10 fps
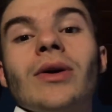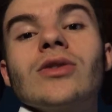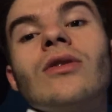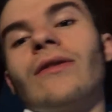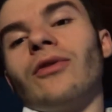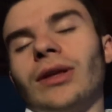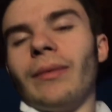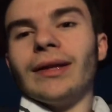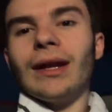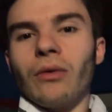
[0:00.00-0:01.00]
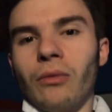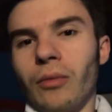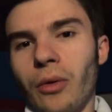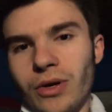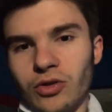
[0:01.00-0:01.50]
questo è fondamentale
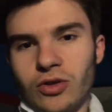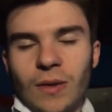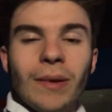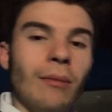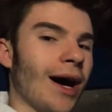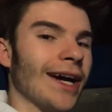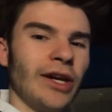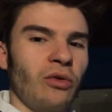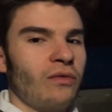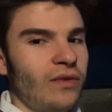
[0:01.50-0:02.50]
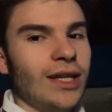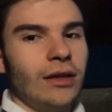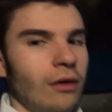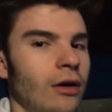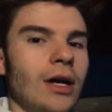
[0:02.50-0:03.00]
comunque, questo lo sappiamo anche in un
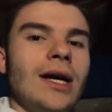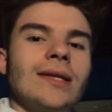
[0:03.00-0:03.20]
video.